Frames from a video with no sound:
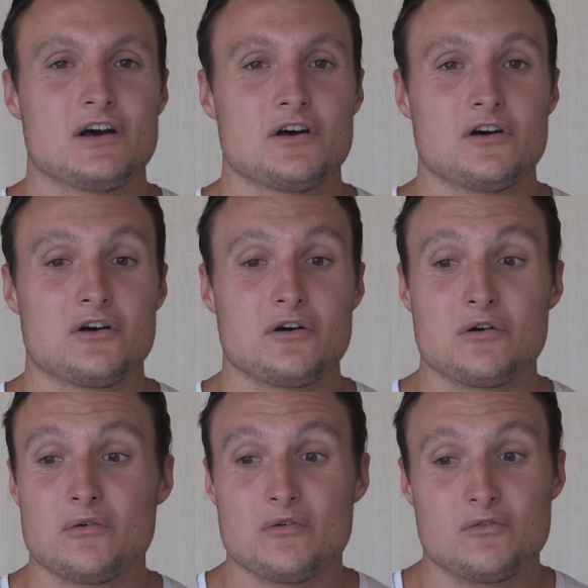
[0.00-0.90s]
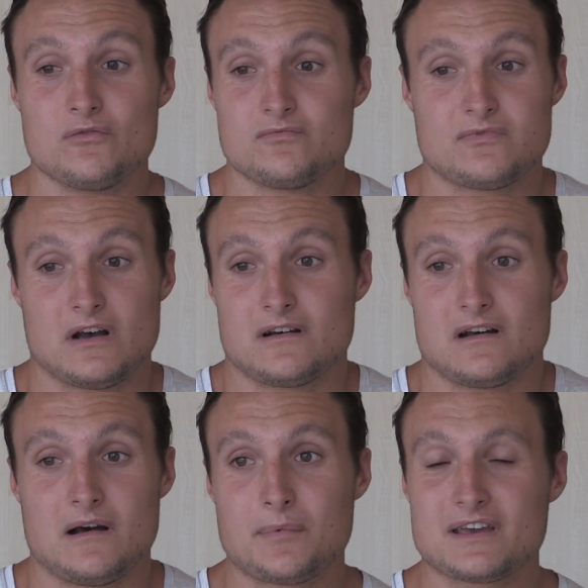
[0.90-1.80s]
Euh,
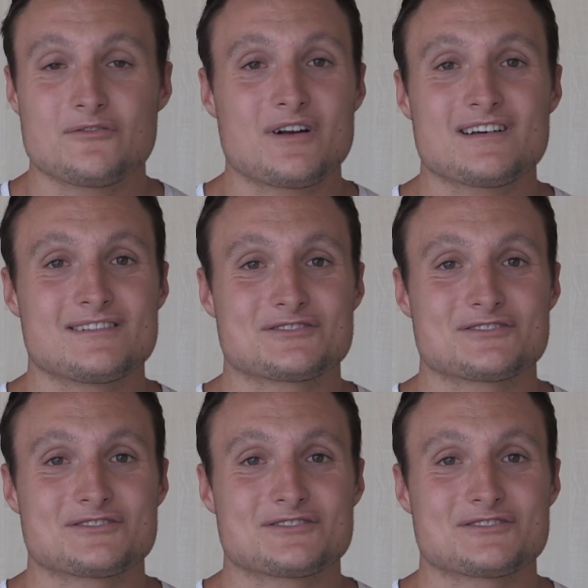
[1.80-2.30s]
enfin après voilà,